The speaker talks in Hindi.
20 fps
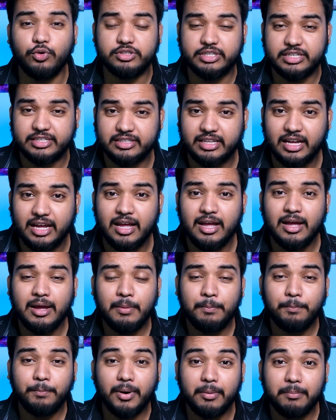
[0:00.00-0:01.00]
हो सकता है
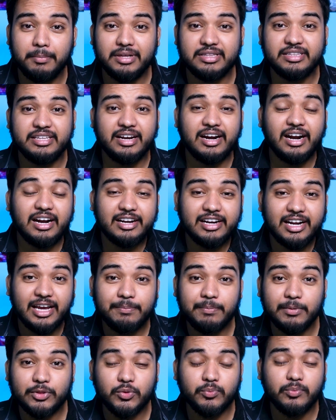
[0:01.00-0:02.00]
पर मिथिकल
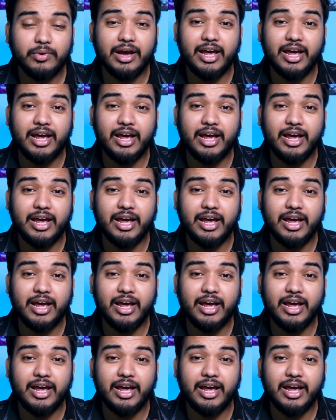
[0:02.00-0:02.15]
टाइप में तुम